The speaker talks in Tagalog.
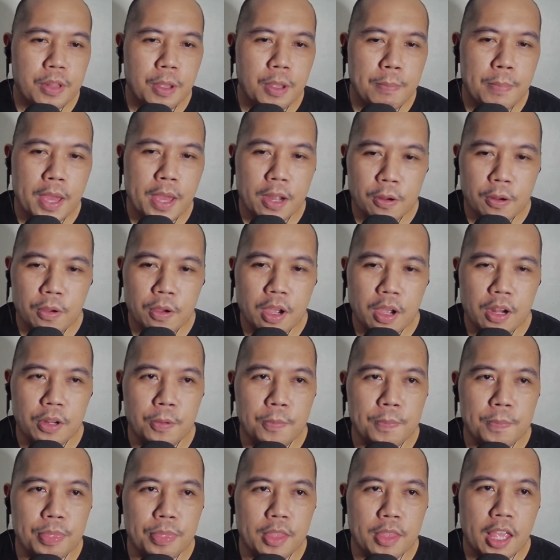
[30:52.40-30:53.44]
Pero ano,
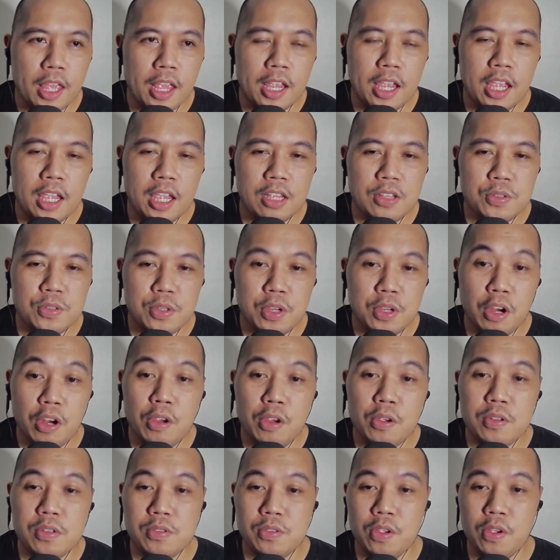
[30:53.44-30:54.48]
naging
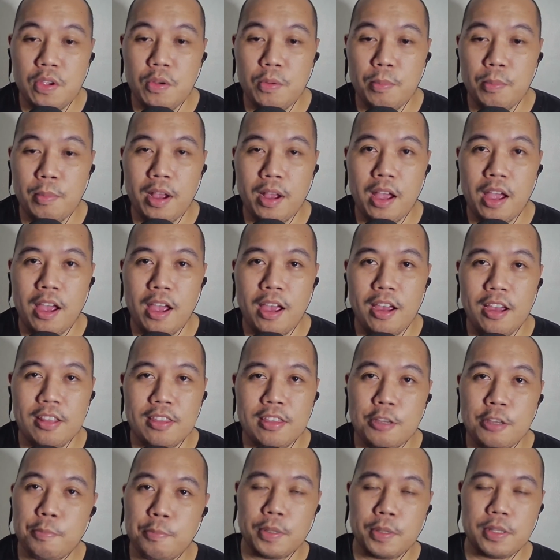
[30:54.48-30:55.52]
serious na yung mga
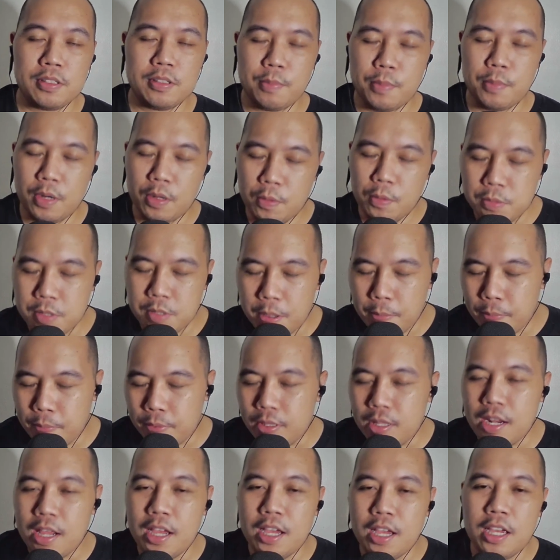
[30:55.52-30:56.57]
topics na pinag-uusapan
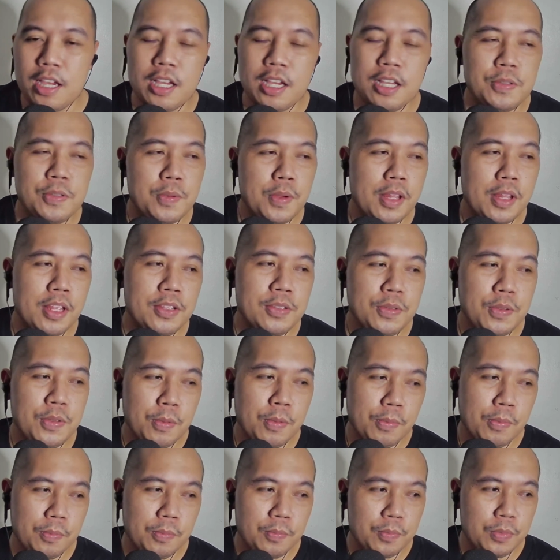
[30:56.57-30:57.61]
nila as well as
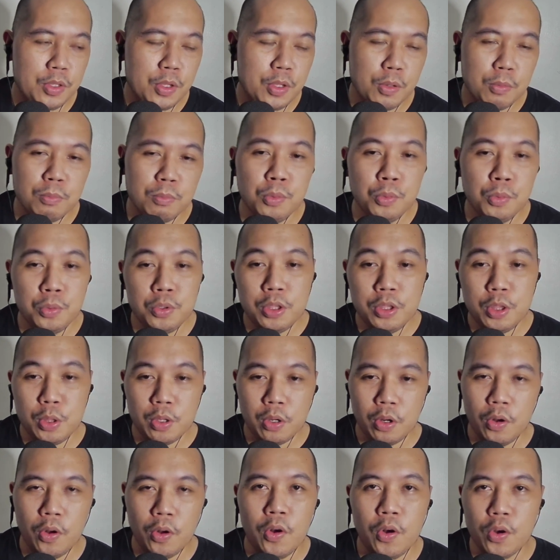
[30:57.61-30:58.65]
yung, yung mood
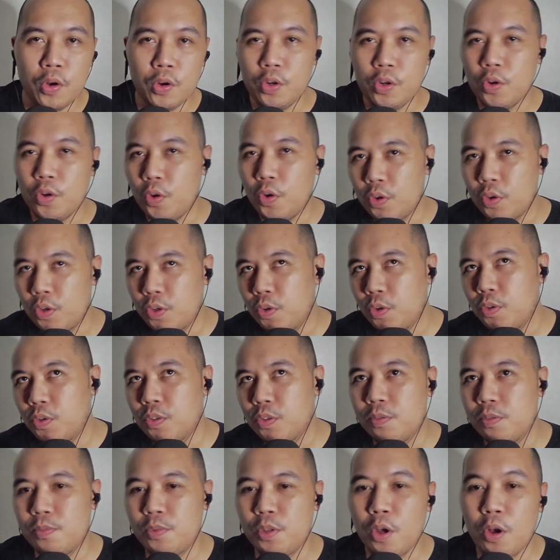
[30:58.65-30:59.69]
nung, nung, nung,
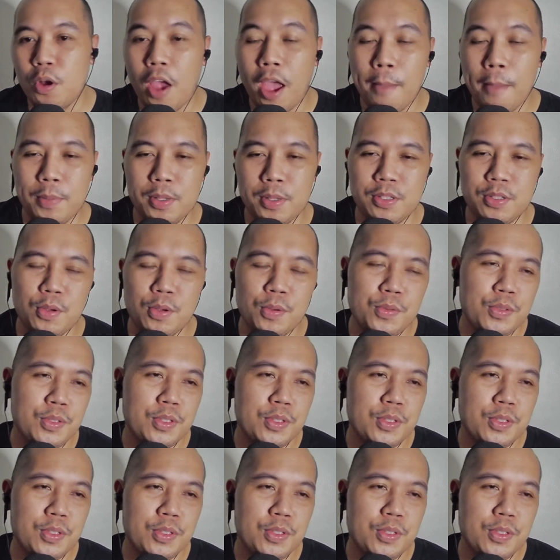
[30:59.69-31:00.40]
nung episode.